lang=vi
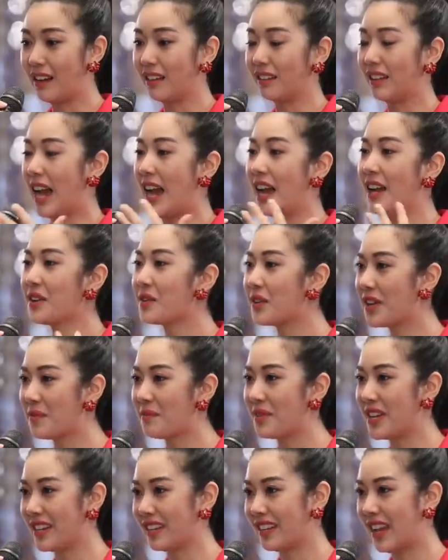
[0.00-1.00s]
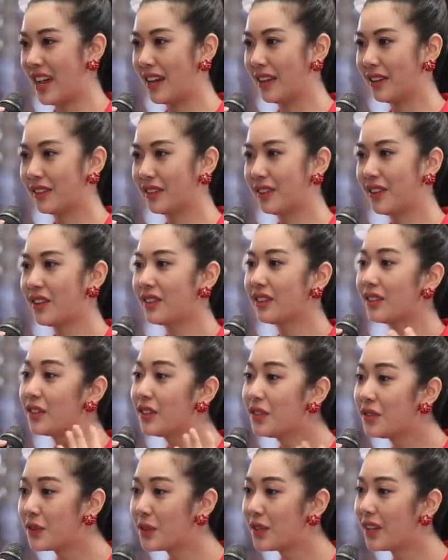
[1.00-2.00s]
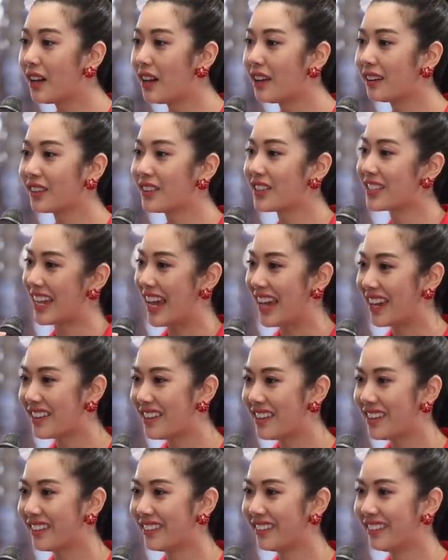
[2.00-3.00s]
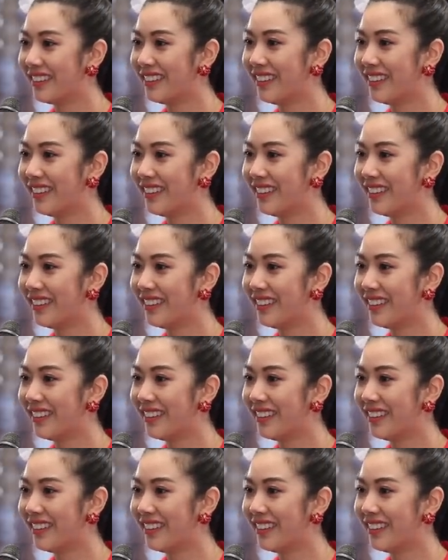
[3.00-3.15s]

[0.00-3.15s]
thần thái của em hiện tại, nó tươi vui hơn, nó sáng hơn.